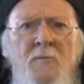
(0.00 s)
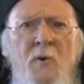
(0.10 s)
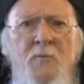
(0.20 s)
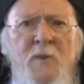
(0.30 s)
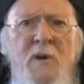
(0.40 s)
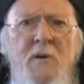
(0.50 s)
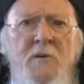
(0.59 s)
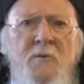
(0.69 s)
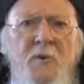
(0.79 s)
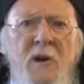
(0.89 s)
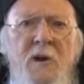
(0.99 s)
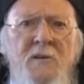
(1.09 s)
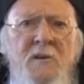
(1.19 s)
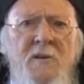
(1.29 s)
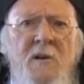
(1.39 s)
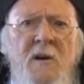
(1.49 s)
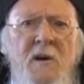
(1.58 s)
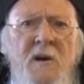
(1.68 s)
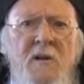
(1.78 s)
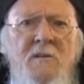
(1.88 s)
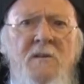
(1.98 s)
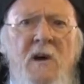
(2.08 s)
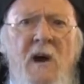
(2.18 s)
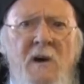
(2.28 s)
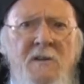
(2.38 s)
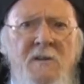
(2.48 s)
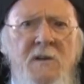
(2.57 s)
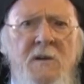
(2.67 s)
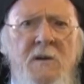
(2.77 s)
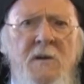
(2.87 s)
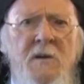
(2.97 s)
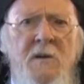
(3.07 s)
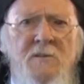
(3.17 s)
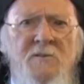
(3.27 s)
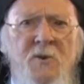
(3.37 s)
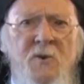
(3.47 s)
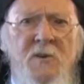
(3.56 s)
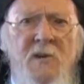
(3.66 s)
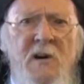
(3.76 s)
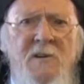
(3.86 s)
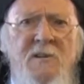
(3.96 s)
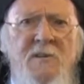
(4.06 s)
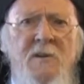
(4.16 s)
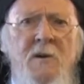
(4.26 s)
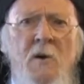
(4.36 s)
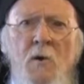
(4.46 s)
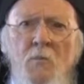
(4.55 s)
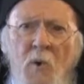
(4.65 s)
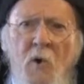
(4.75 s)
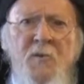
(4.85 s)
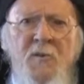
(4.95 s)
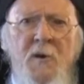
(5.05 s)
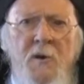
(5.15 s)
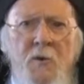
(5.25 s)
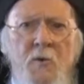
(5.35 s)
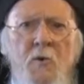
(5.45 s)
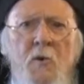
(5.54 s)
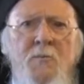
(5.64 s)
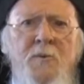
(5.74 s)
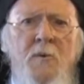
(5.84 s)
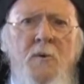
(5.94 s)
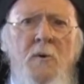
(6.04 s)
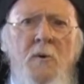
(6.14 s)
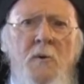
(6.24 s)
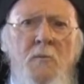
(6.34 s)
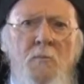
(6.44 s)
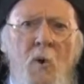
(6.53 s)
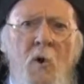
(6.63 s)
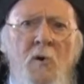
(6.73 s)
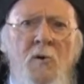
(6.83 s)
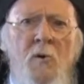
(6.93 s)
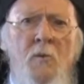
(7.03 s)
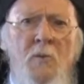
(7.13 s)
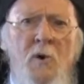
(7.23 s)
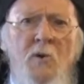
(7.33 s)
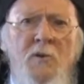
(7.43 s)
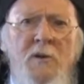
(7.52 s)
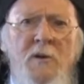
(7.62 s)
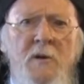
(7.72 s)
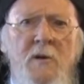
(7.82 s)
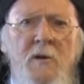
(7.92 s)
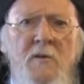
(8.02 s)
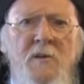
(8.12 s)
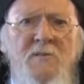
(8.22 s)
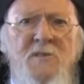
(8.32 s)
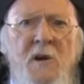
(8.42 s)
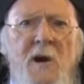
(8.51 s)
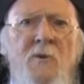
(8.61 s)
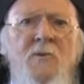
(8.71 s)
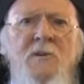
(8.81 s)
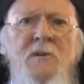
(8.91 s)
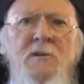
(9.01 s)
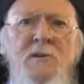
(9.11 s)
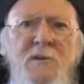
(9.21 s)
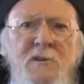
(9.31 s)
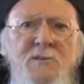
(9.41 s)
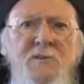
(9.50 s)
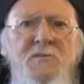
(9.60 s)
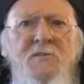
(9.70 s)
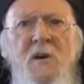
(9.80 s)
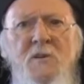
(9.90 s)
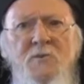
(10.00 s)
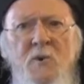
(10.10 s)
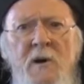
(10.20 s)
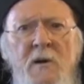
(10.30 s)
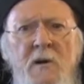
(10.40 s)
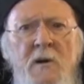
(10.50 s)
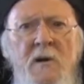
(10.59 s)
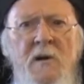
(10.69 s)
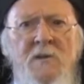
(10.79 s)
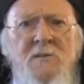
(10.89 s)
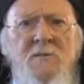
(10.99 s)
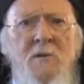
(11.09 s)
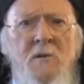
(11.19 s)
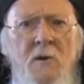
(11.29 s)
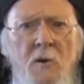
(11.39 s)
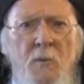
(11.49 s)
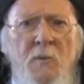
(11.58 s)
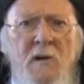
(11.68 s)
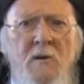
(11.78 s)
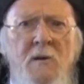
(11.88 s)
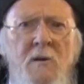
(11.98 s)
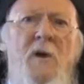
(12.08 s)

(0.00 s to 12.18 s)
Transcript: for being together and acting in solidarity, both in Europe, more broadly in the surrounding regions as well as globally.